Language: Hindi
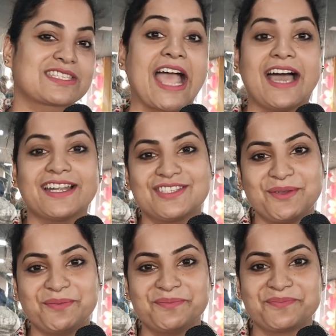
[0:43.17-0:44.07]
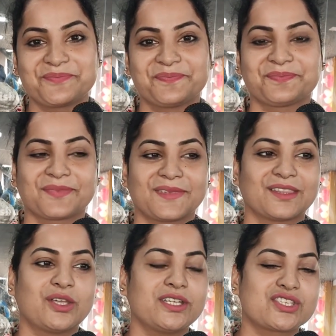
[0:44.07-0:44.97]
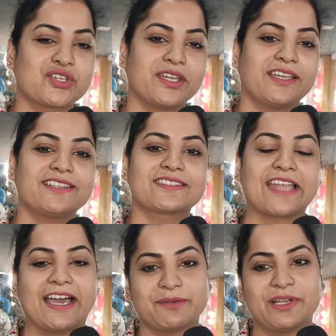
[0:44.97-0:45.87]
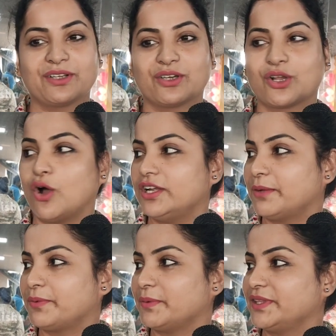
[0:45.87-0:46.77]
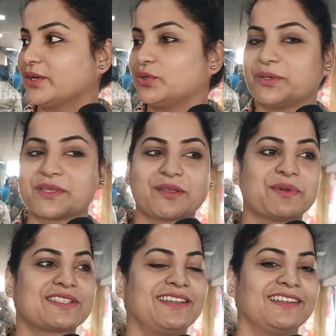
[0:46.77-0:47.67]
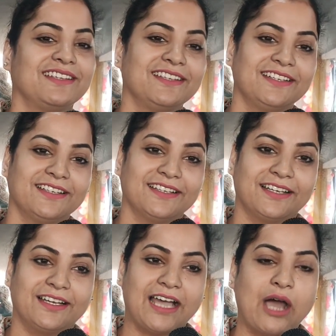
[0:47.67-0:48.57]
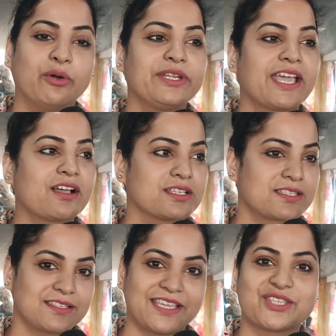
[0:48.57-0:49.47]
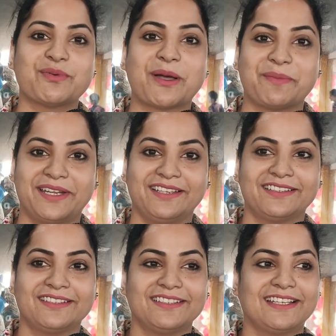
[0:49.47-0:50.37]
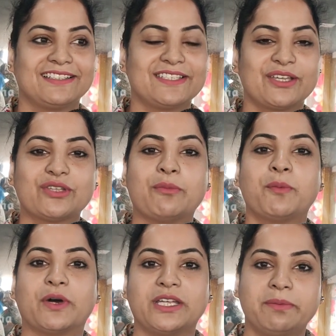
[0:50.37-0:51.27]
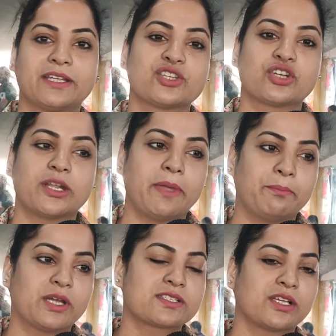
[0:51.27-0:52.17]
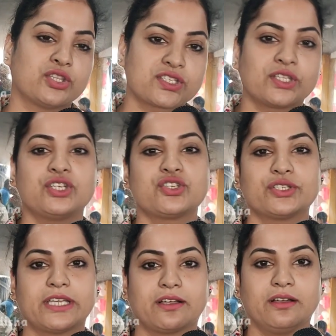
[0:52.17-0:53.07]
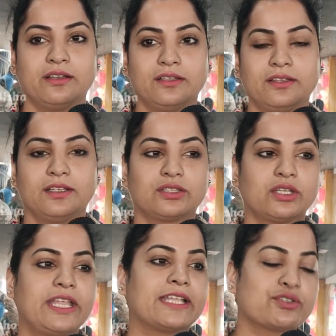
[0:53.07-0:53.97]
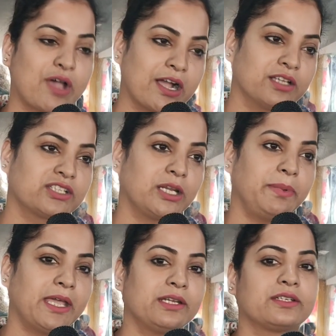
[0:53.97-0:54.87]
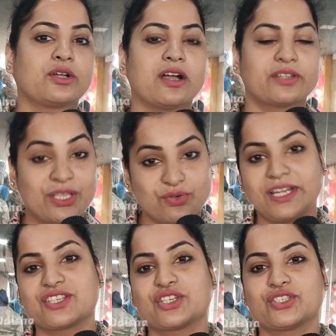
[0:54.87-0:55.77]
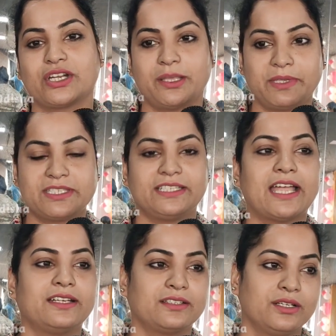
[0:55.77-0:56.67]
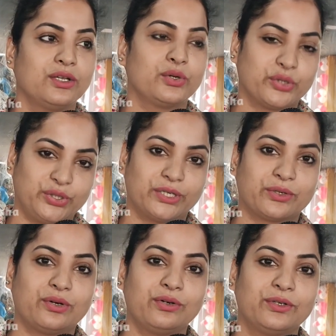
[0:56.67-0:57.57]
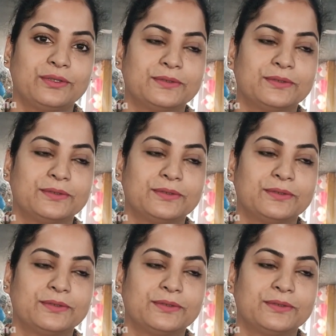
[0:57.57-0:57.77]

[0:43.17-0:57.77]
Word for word: स्टार जिम तो निश्चय ये स्टार मानक गहली आप देखु समस्ते आउ कसस होने जेहेतु आम पर जो मेम्बर सदस्य दुज जाक तो निहाती स्वागत करी एंड कंग्राचुलेसन जन जिना एंड रुद्र को